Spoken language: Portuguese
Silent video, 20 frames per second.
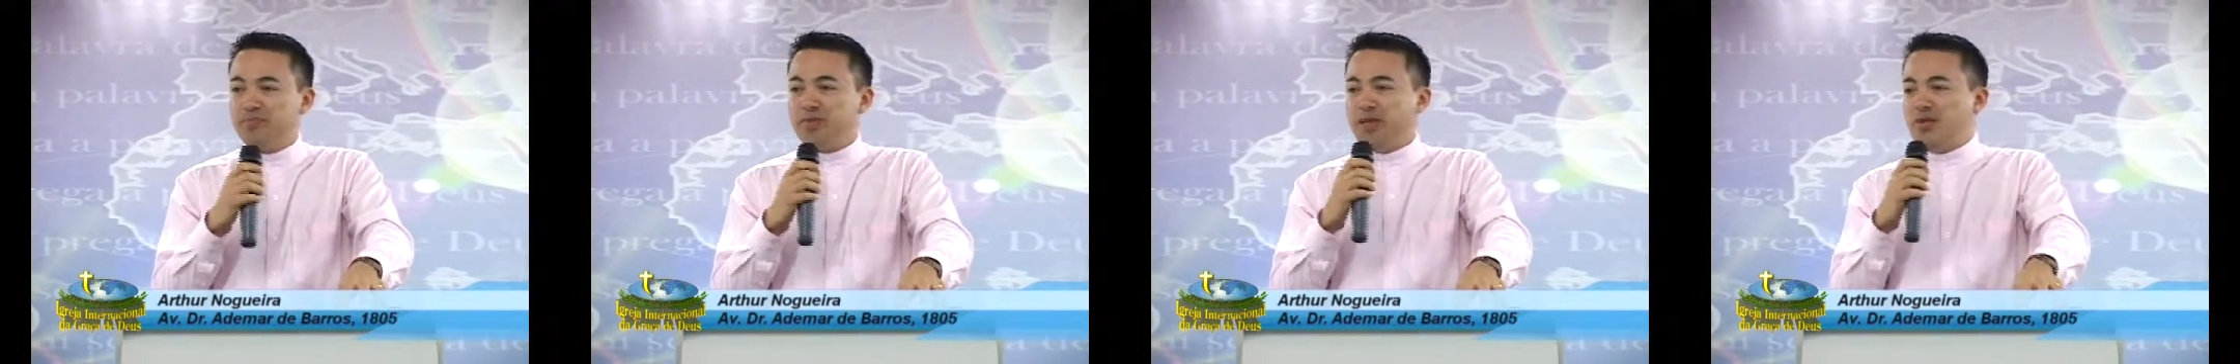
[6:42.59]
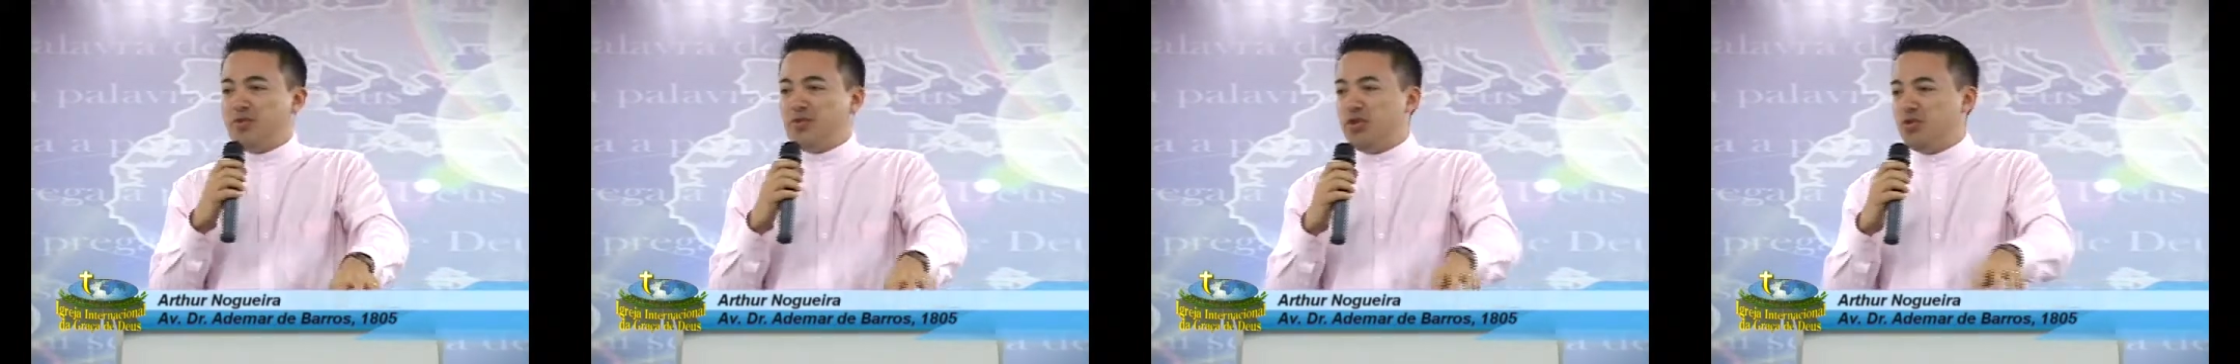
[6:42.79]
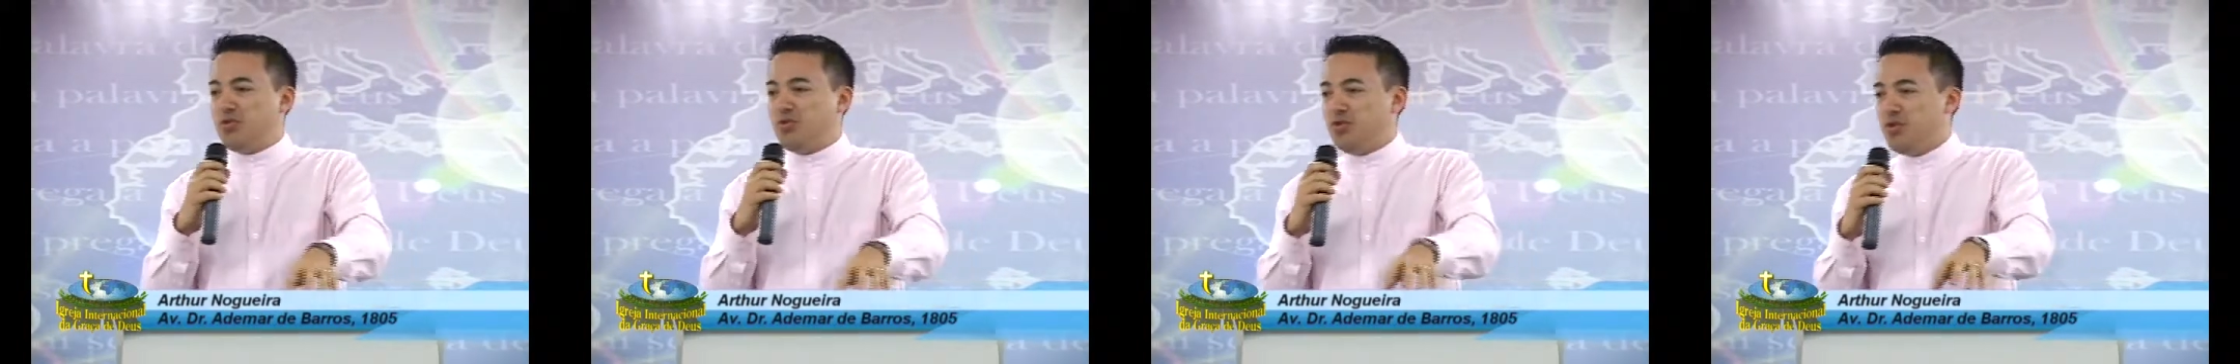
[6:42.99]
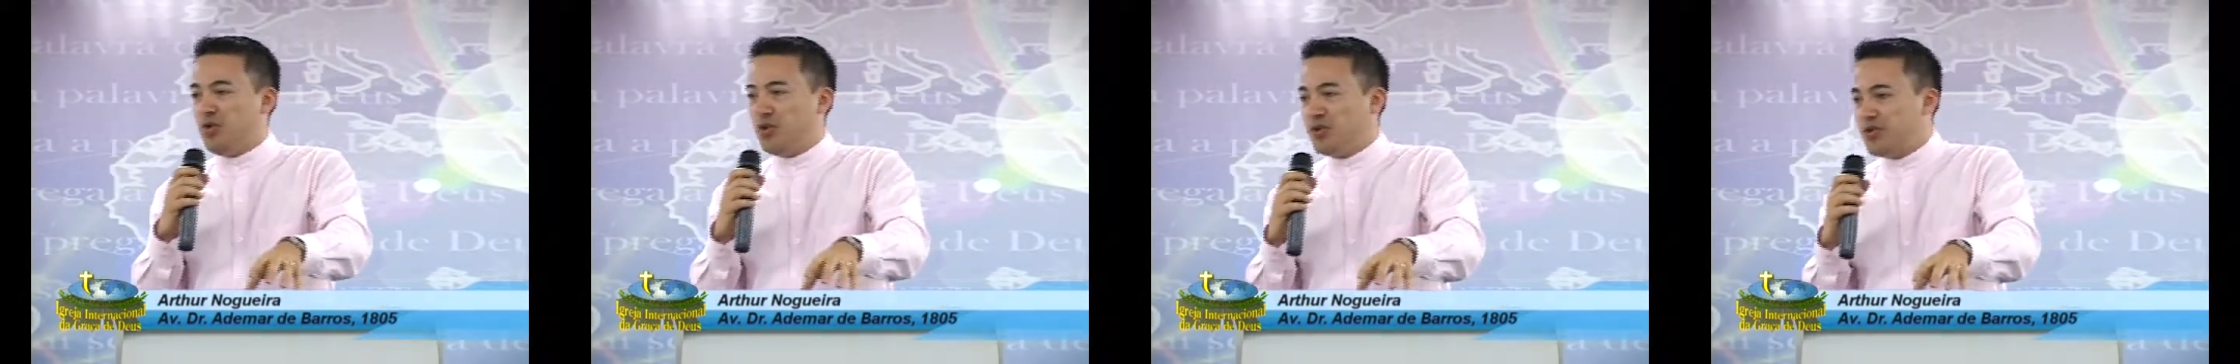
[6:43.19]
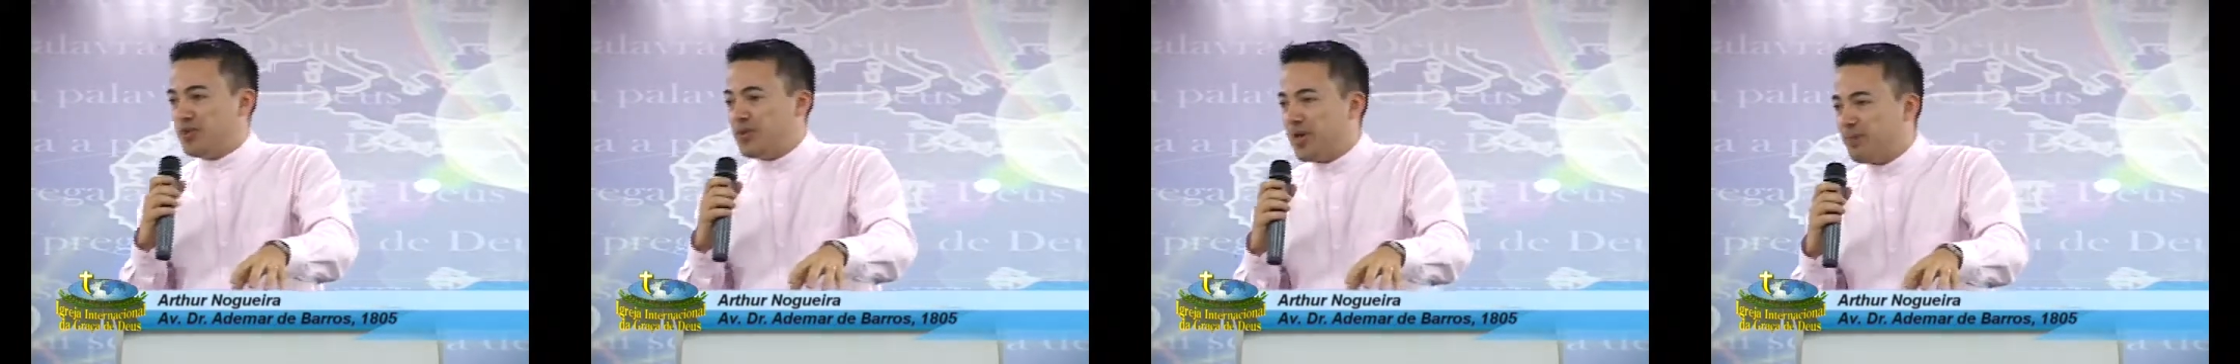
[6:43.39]
E se não
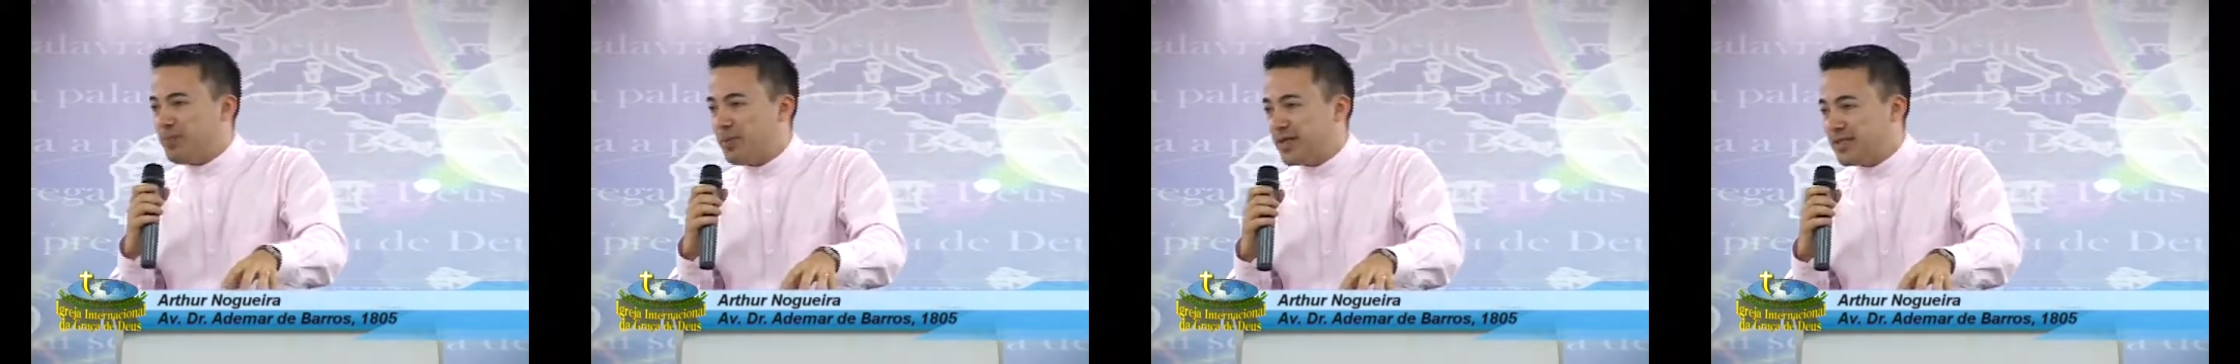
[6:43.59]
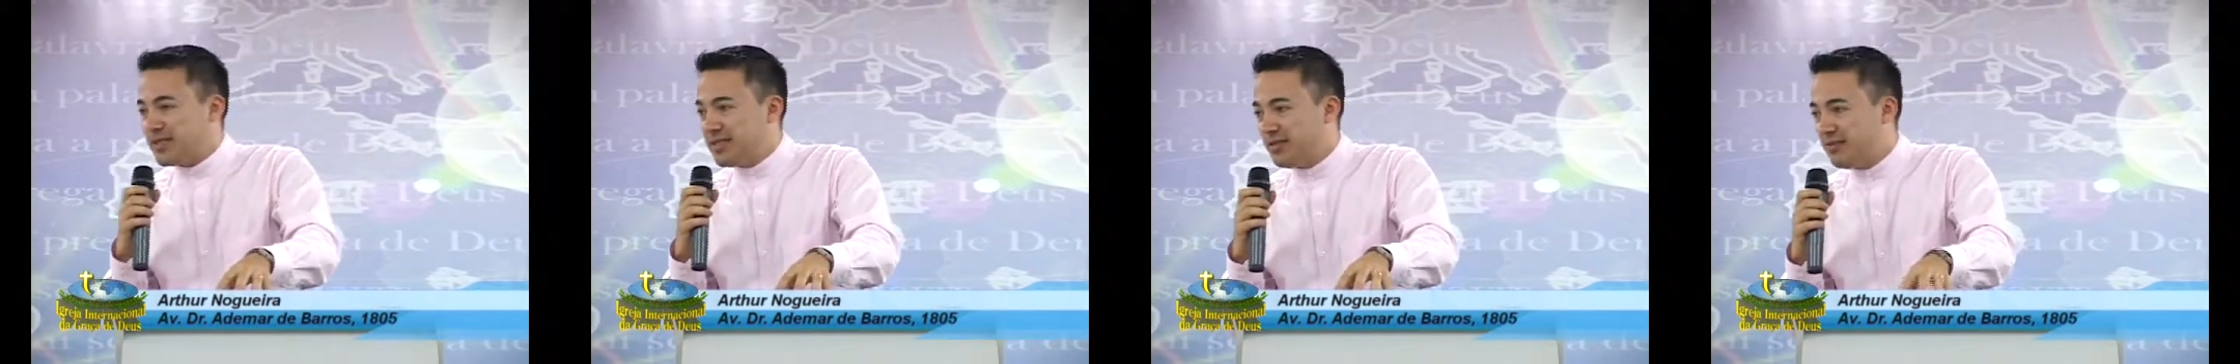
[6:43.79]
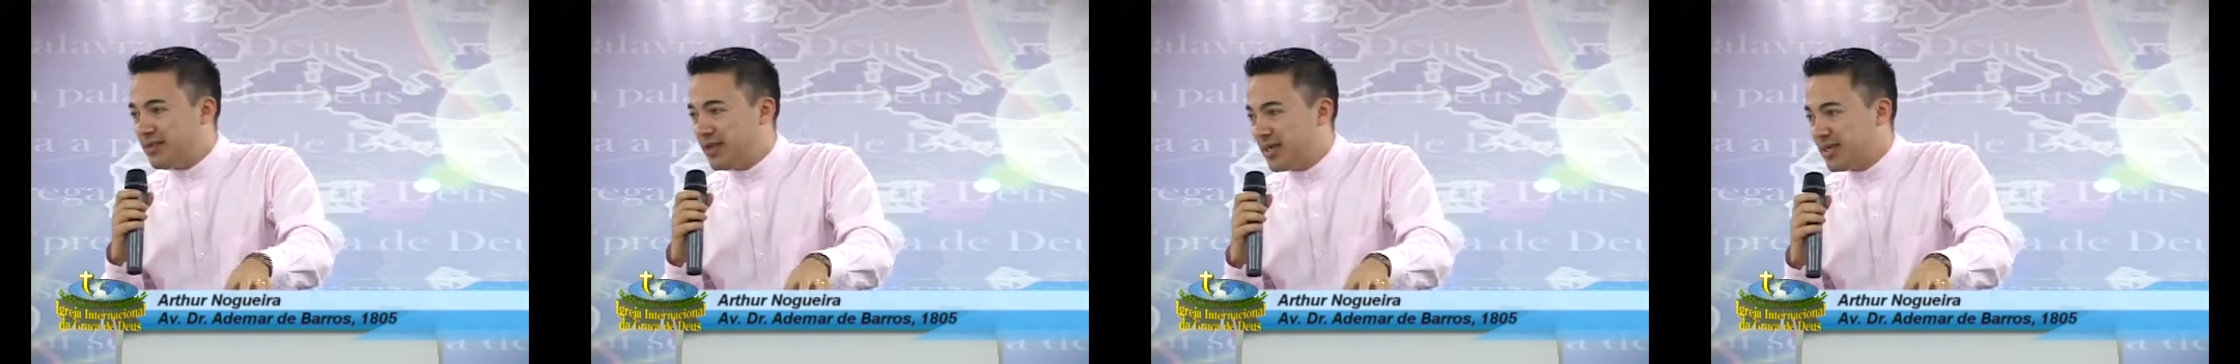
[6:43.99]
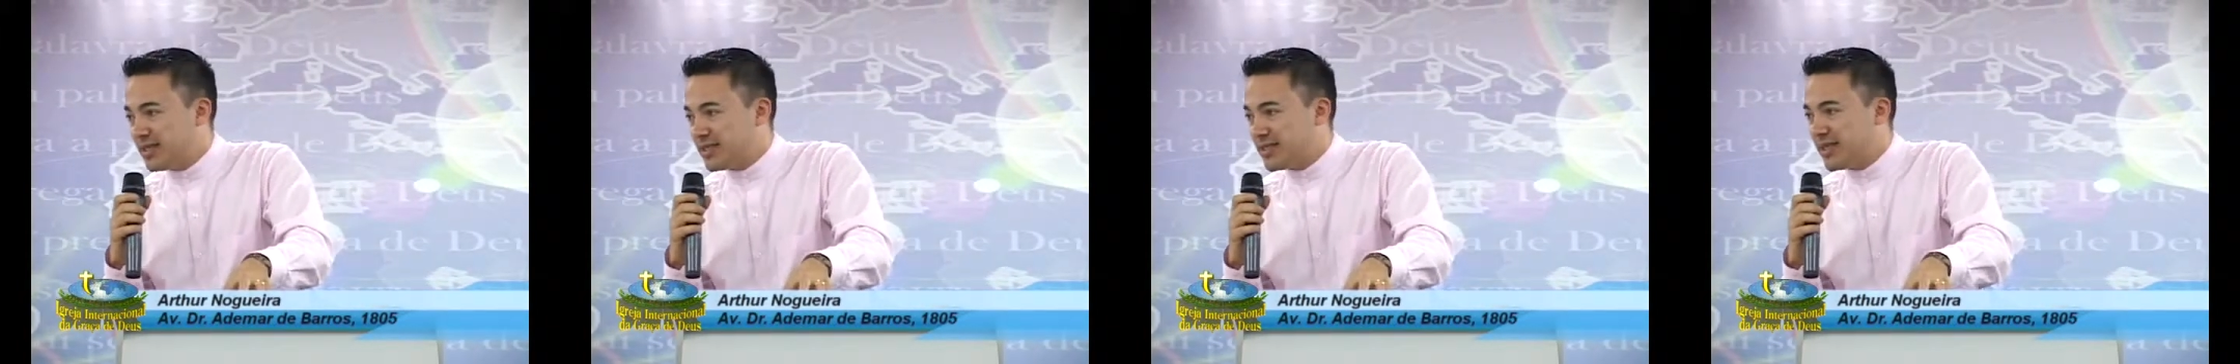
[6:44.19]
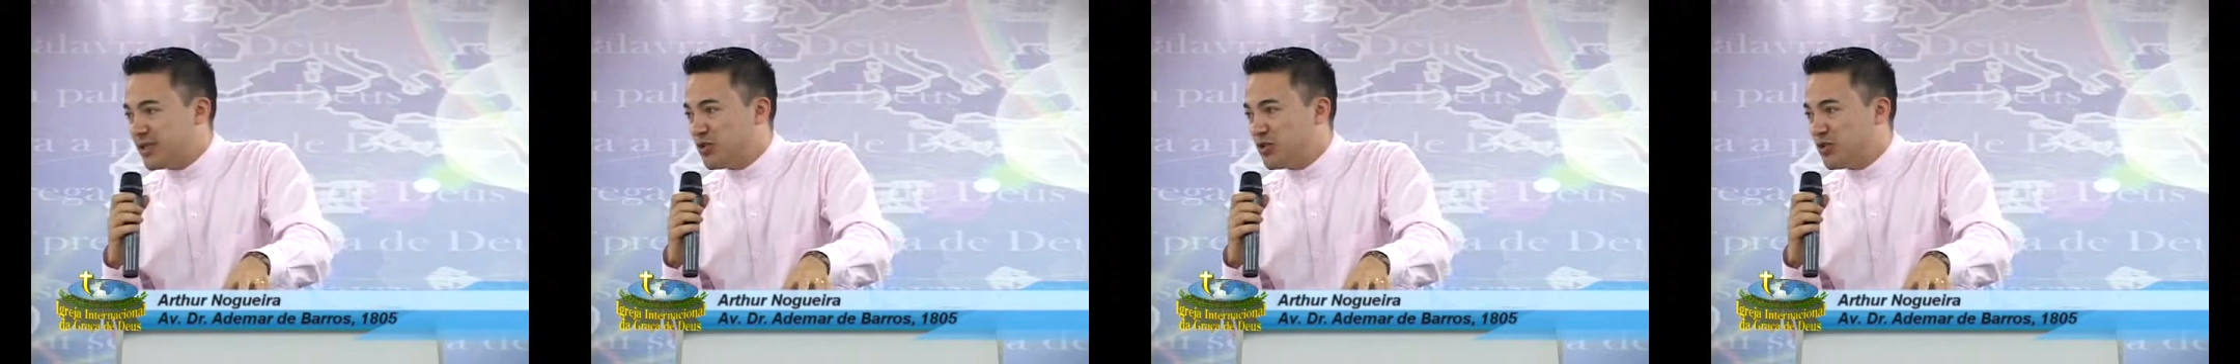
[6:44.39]
fosse a perseverança